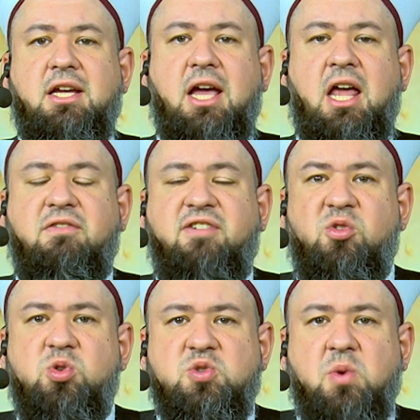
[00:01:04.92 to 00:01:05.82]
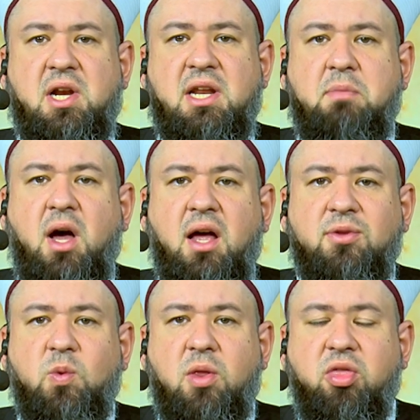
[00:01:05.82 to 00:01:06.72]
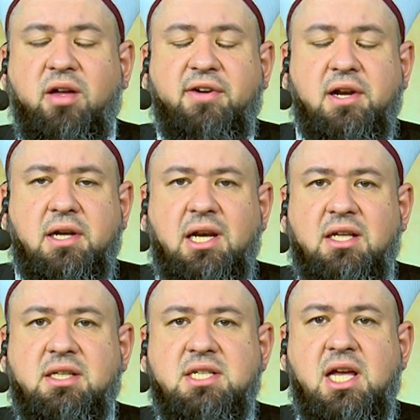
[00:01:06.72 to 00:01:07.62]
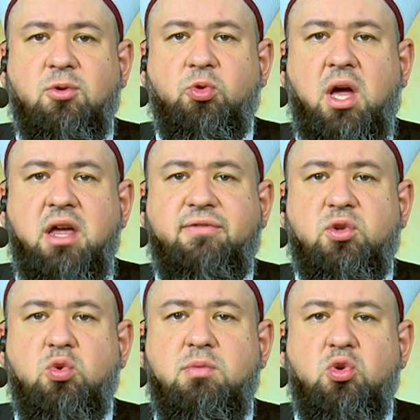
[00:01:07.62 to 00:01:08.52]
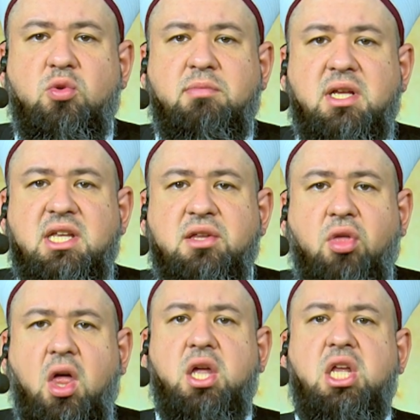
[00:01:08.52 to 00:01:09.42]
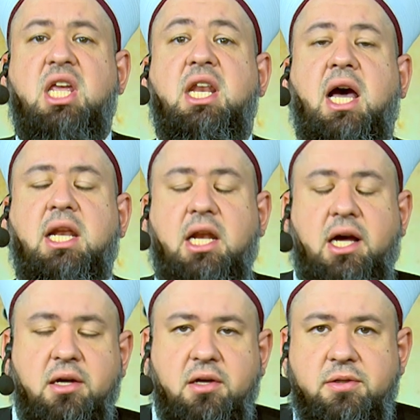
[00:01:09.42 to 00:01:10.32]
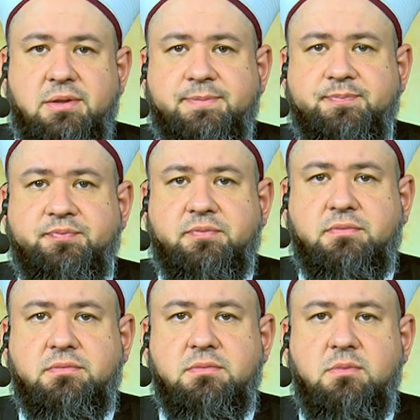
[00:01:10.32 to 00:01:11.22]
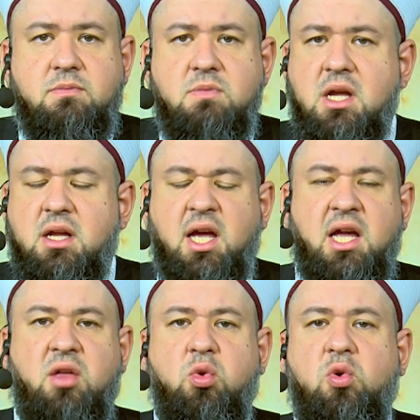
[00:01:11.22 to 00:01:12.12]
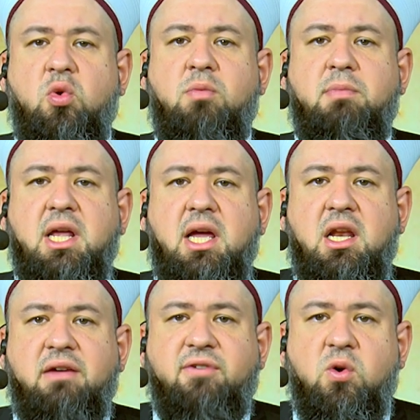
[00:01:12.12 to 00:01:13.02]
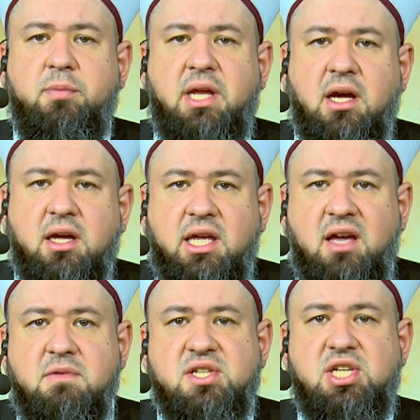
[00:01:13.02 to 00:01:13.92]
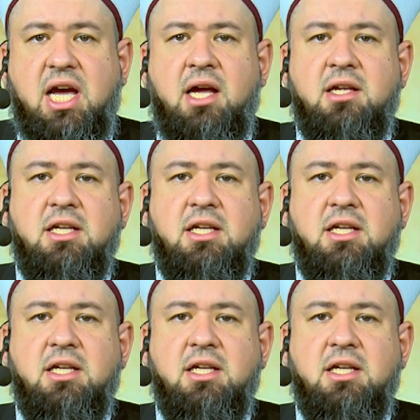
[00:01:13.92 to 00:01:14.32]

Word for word: الفوز والرباط والظفر لا تزال طائفة من أمتي ظاهرين على الحق لا يضرهم من خالفهم إلى قيام الساعة